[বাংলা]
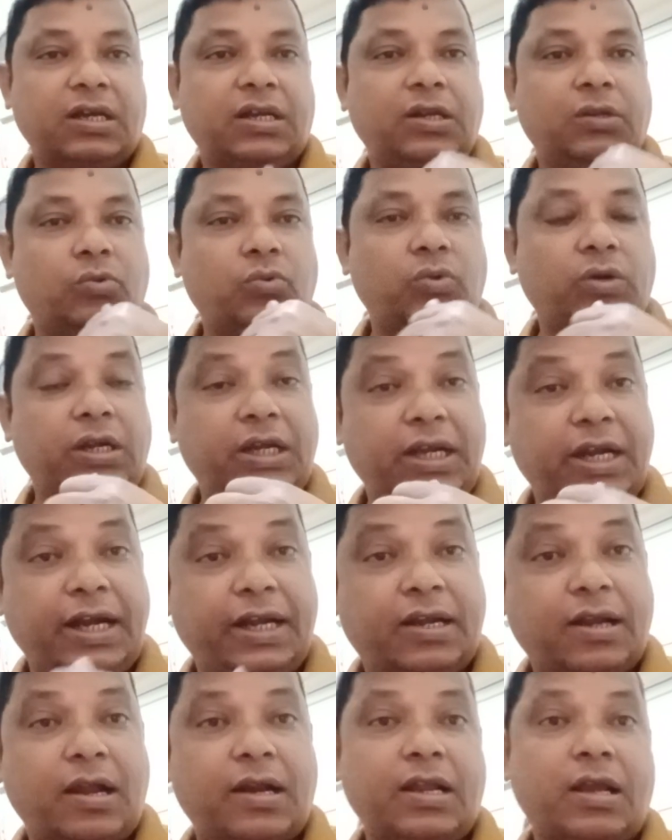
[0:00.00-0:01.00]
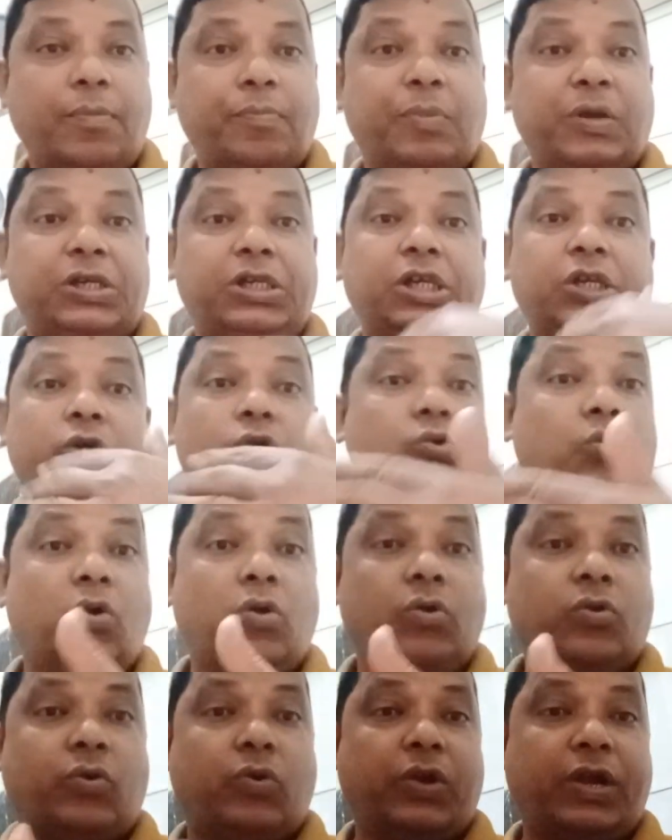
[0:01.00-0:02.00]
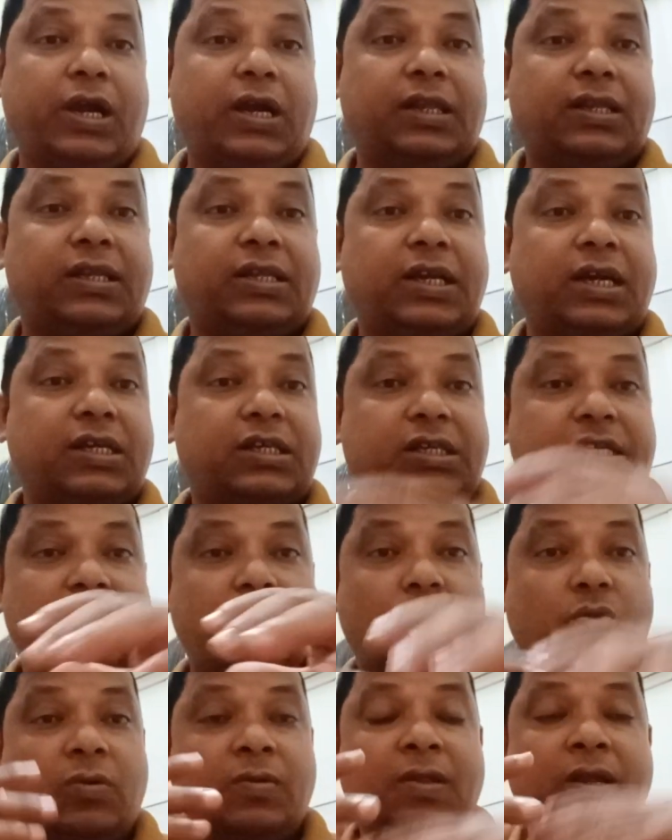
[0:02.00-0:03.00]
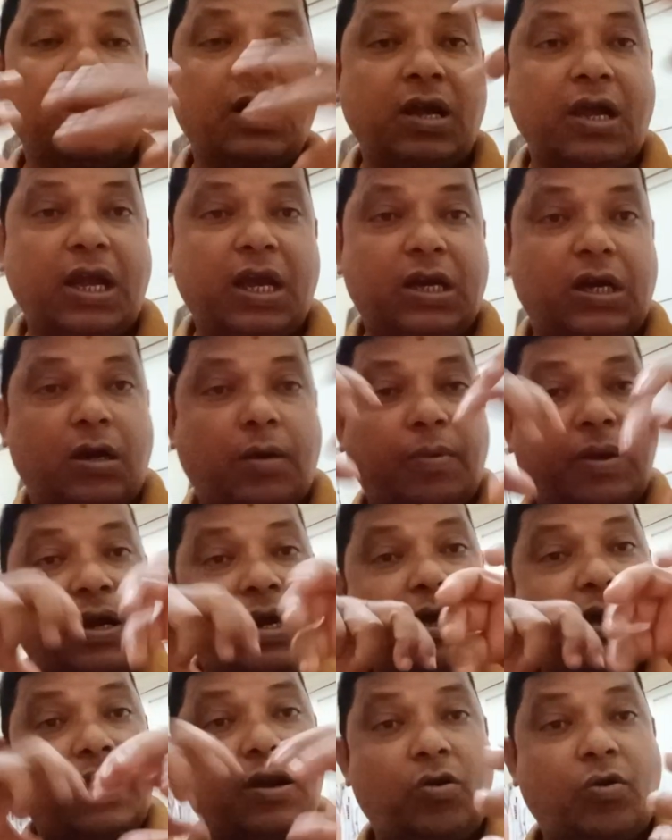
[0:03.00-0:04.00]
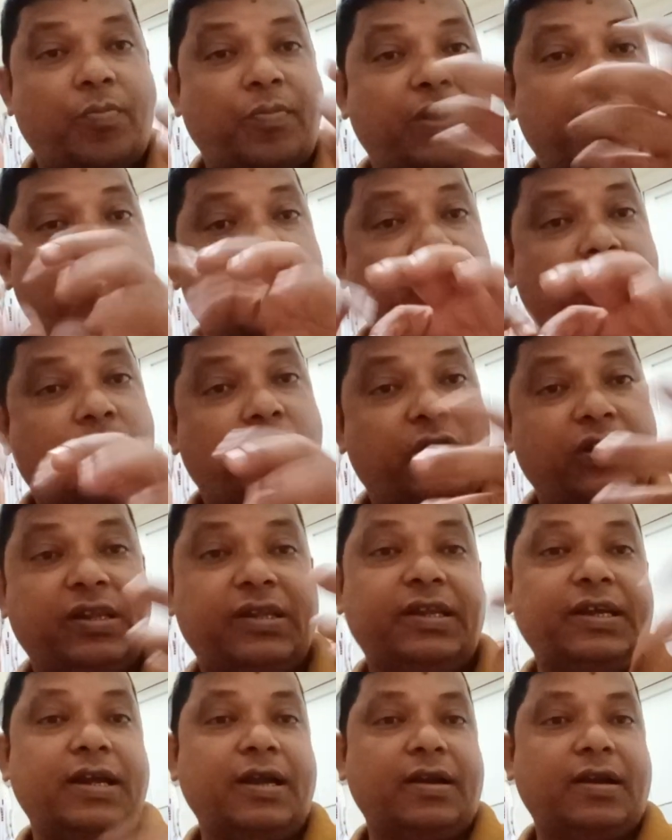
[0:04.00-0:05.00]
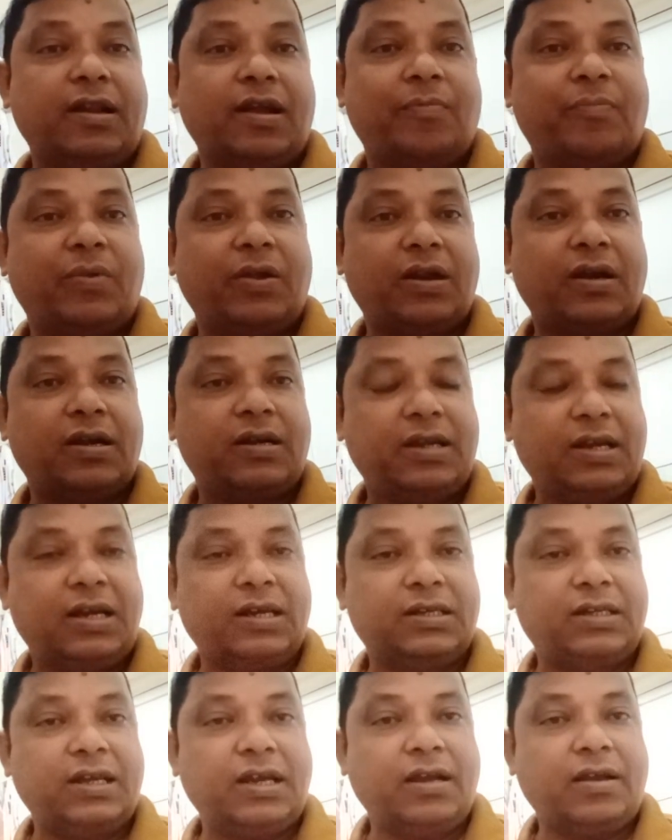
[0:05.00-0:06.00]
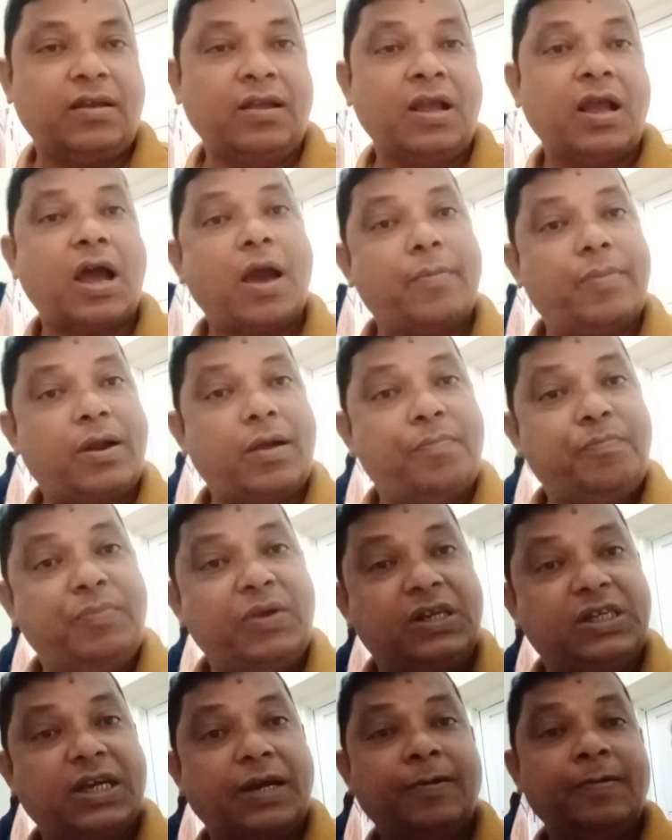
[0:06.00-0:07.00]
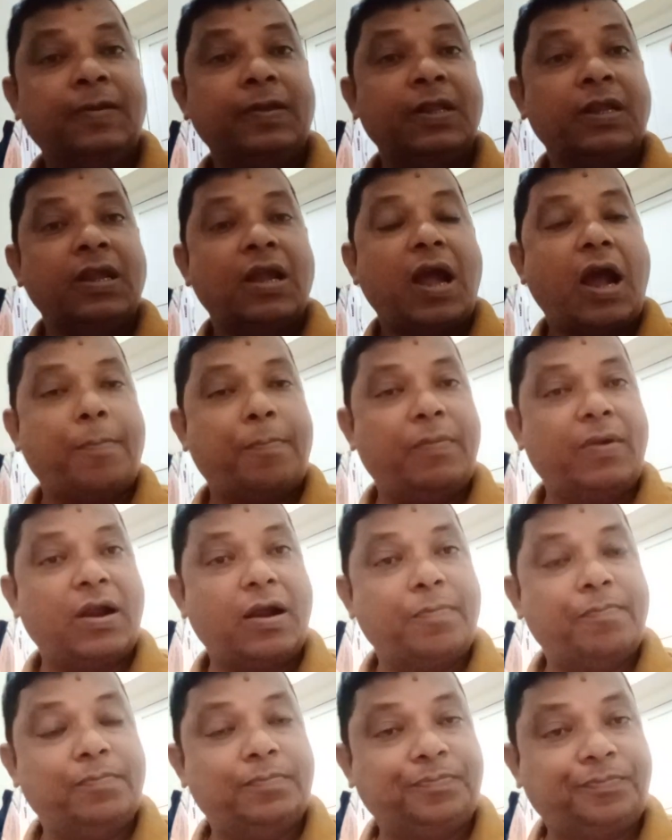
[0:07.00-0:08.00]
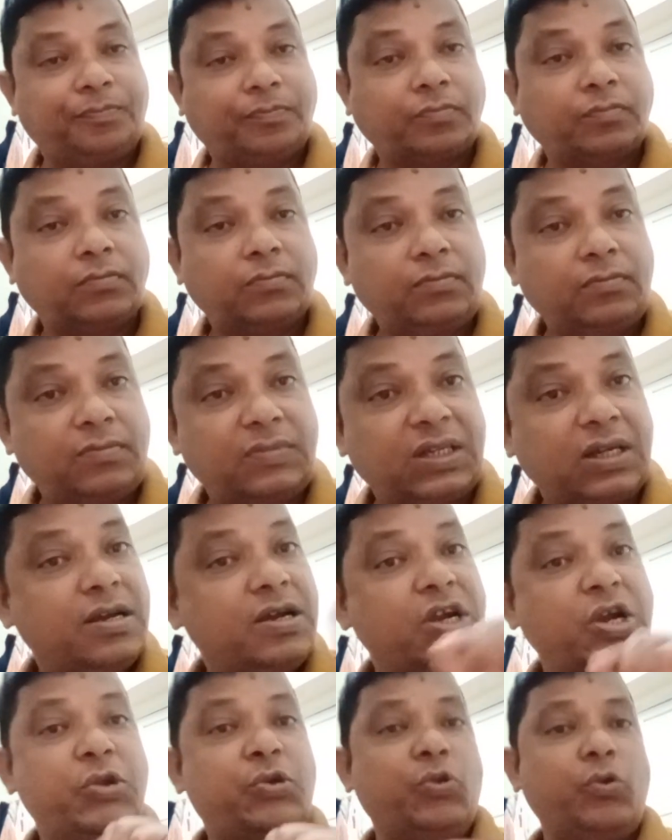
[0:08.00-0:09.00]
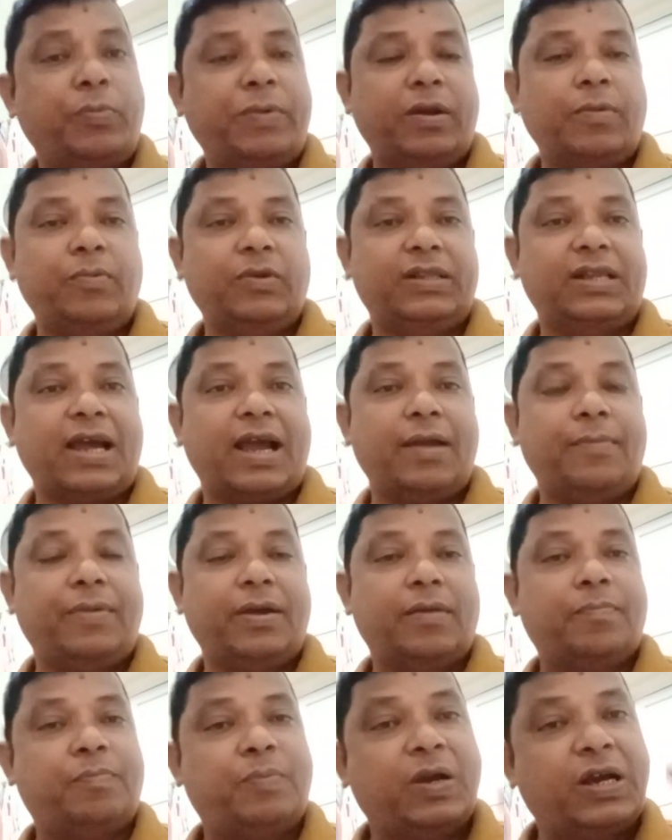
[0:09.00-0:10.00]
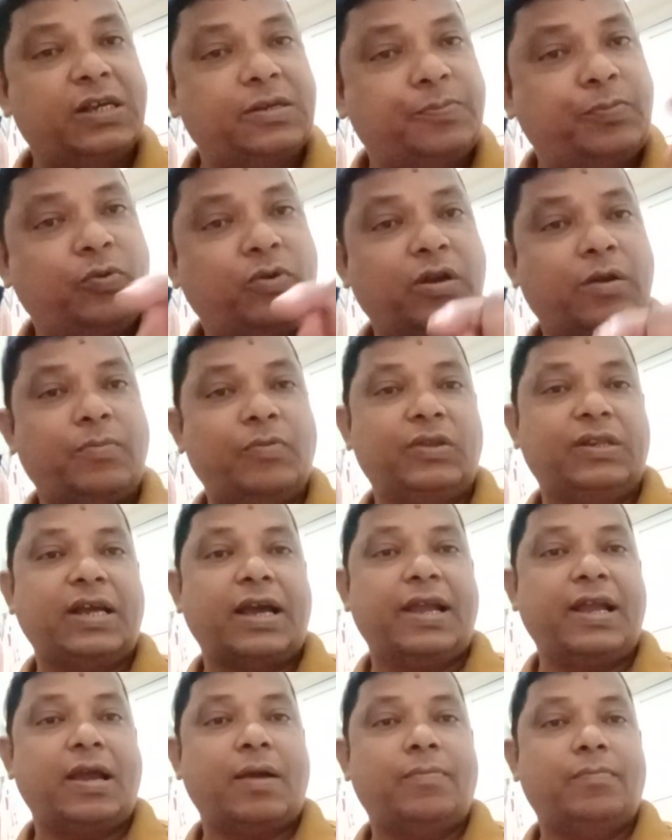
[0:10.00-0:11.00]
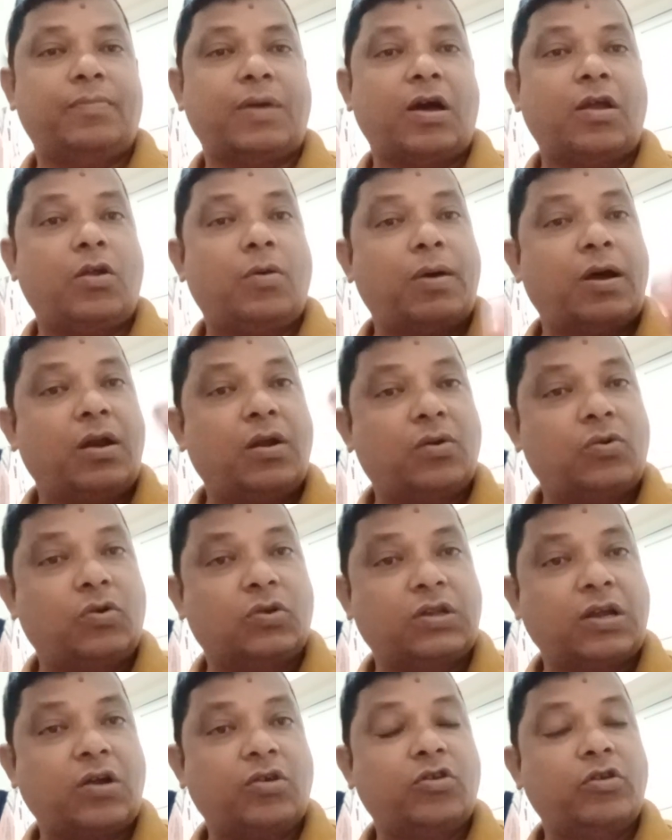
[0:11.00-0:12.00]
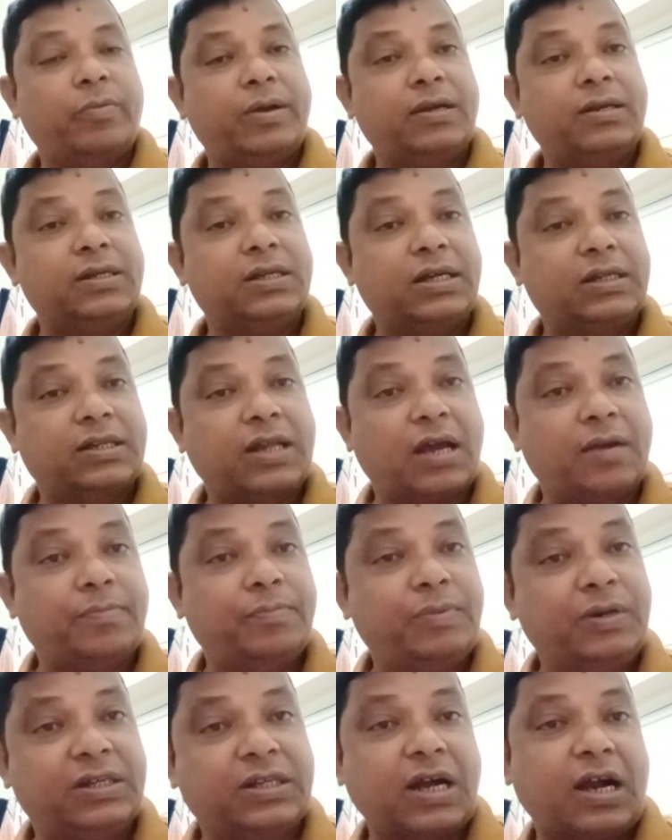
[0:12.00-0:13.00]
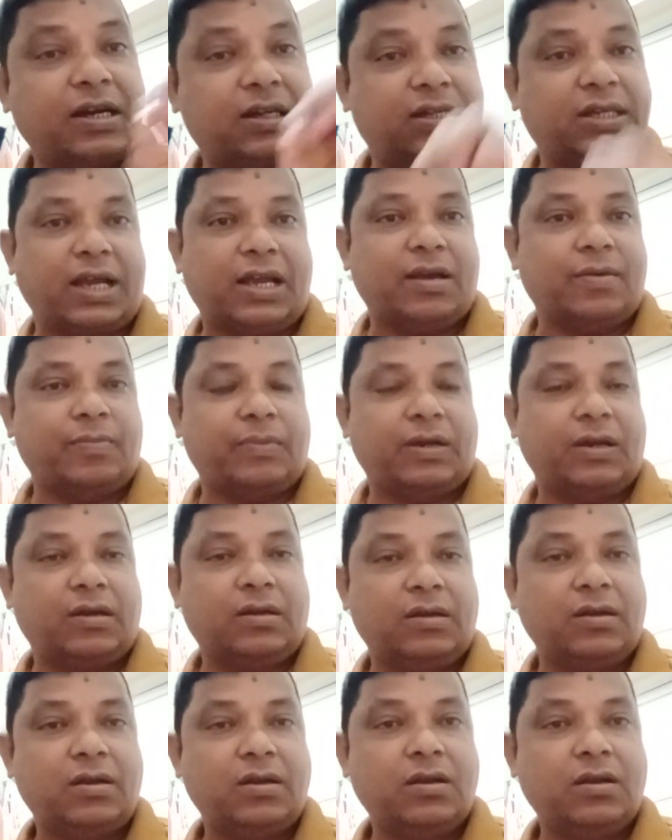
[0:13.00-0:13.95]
কিন্তু এটা নিয়ে বেশি টল করিয়া দেশে একেবারে এলোমেলো করে দিয়েন না আপনারা ঠিক আছে আমরা বিচার আপনারা ইউটিউবের মধ্যে আইবেন ফেসবুকের মধ্যে আইয়া ভালো ভালো কথা কইবেন যে তার বিচার চাই আমরা